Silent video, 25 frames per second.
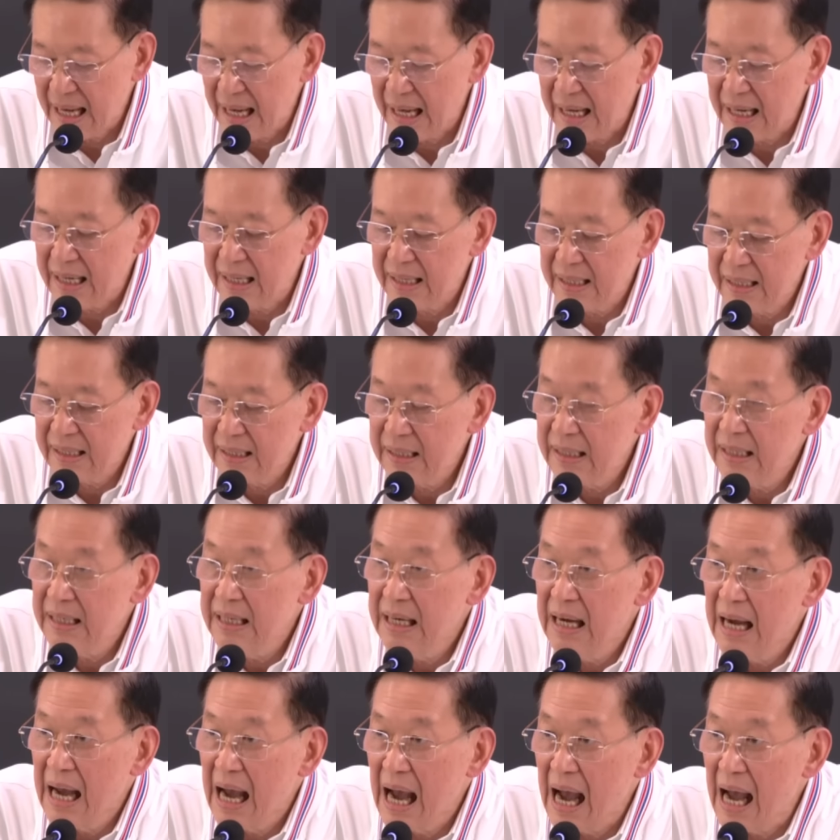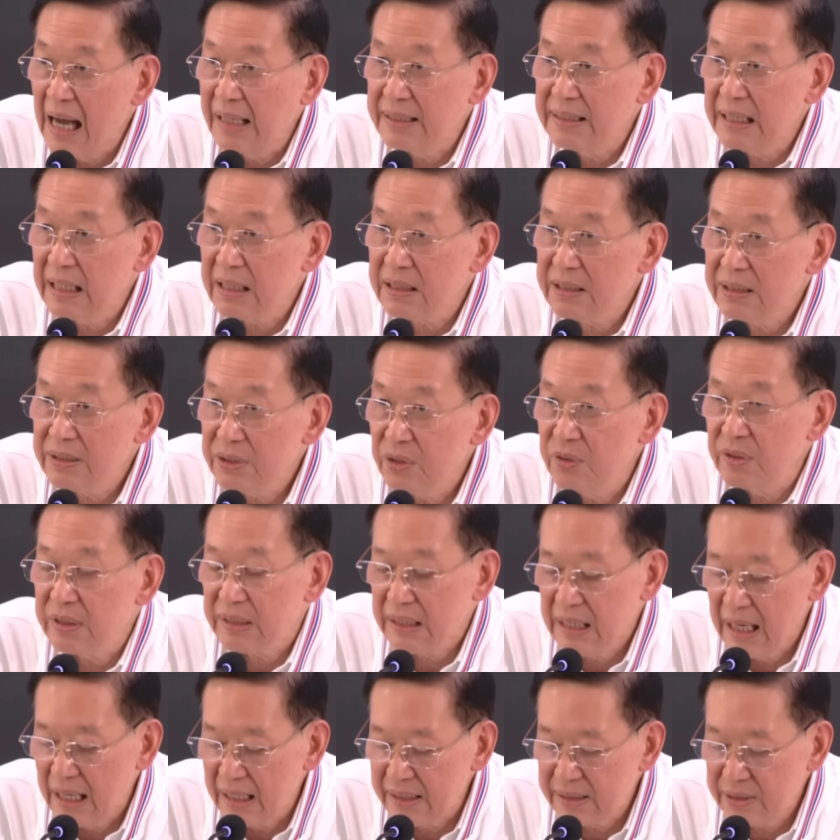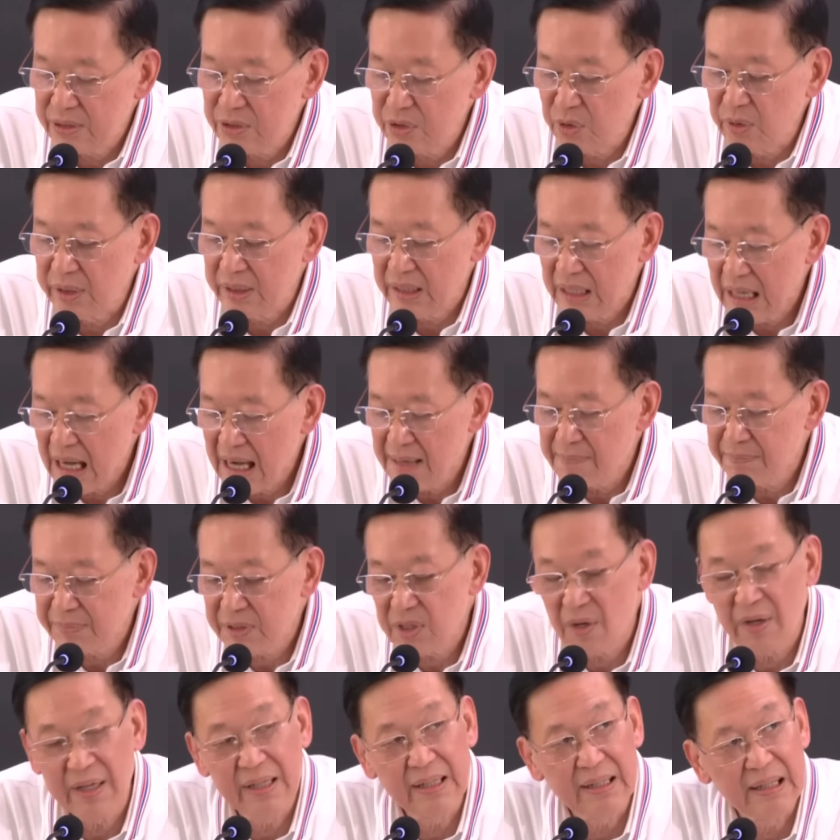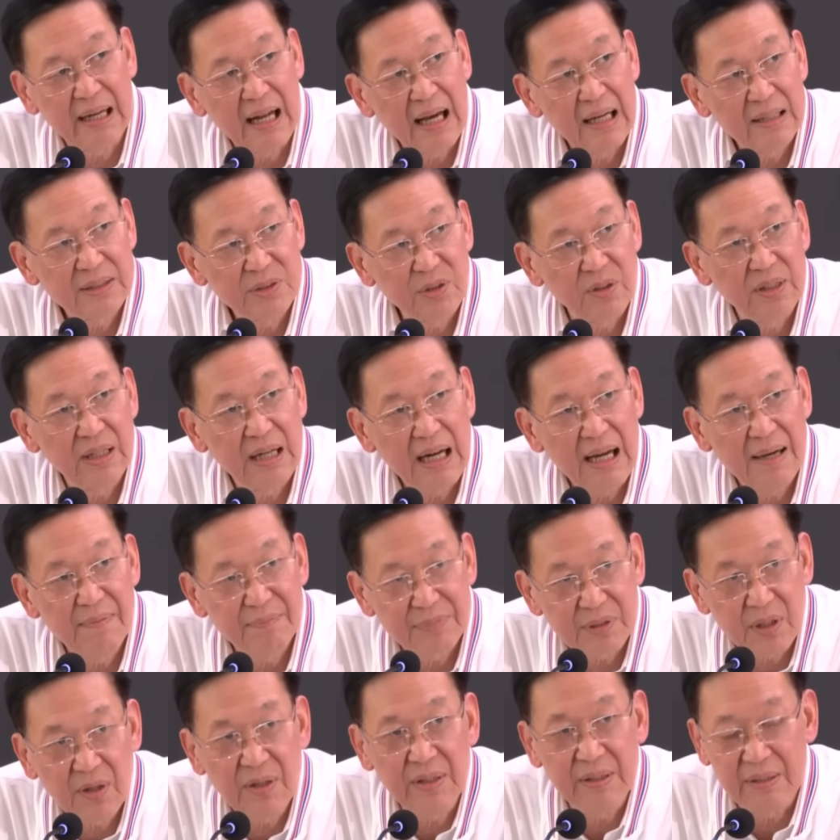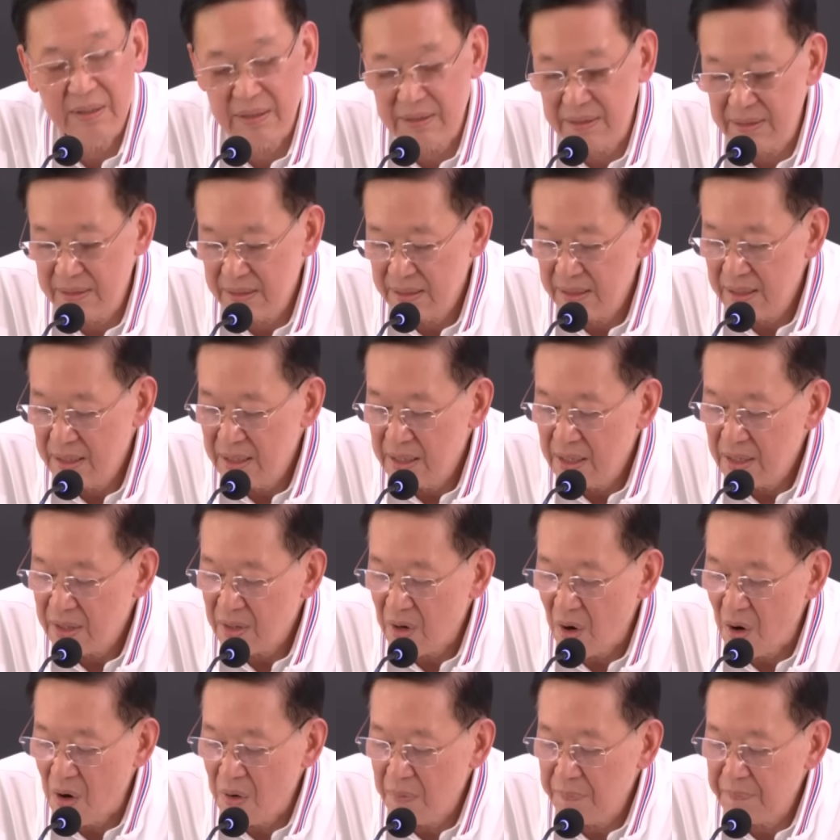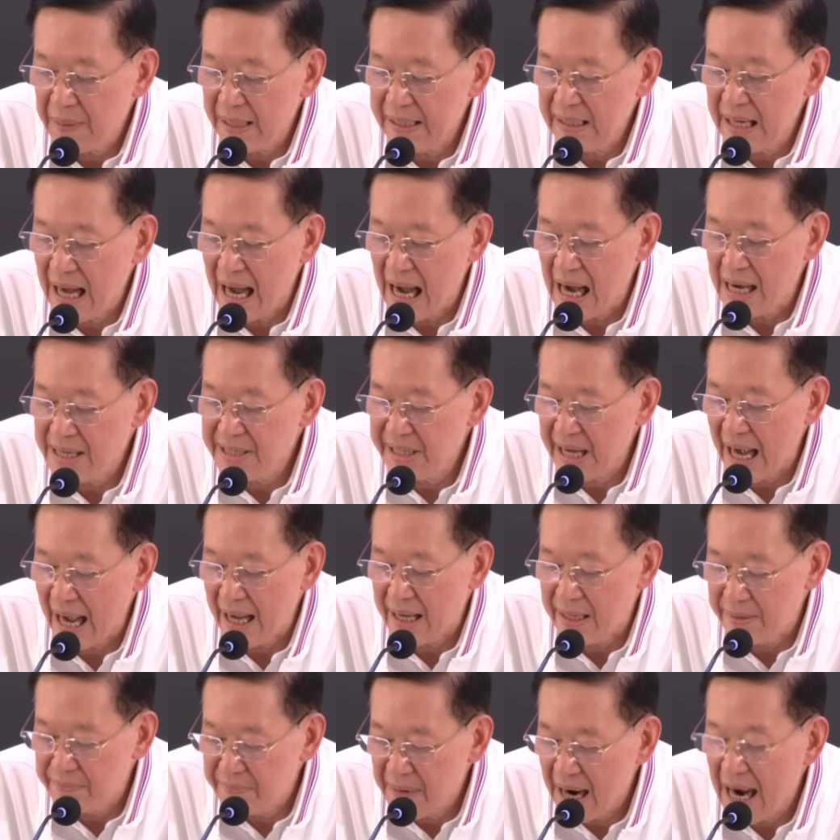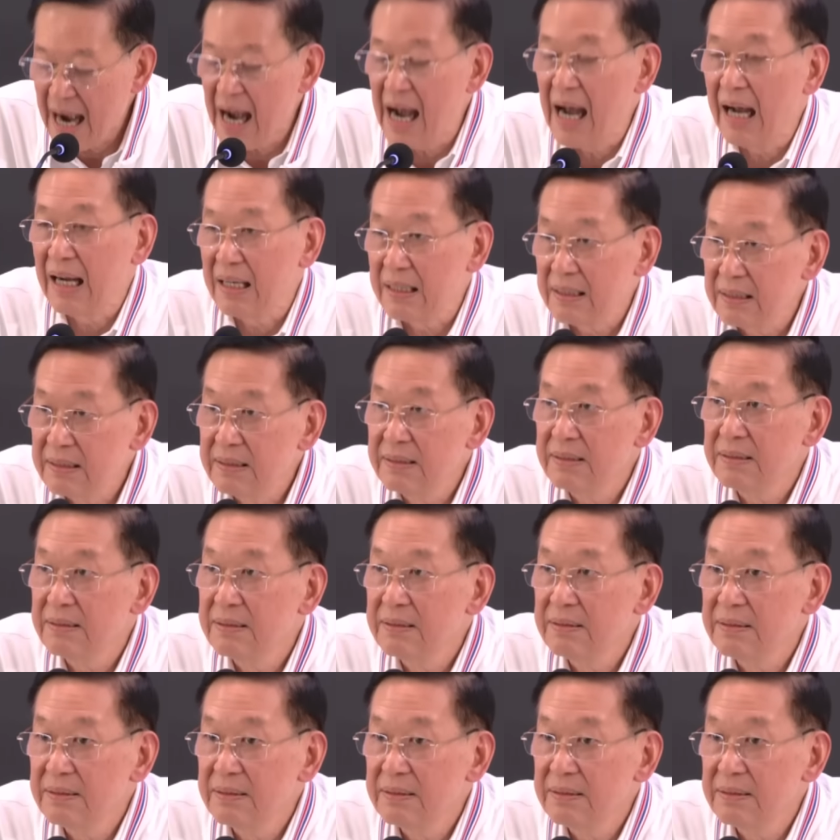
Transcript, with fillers: มันก็เกิดแง่มุมแต่อย่างที่ผมบอกไปเรื่องนี้มันน่าสนใจก็คือเอาไม่รับแล้วเงินเดือนมีปัญหา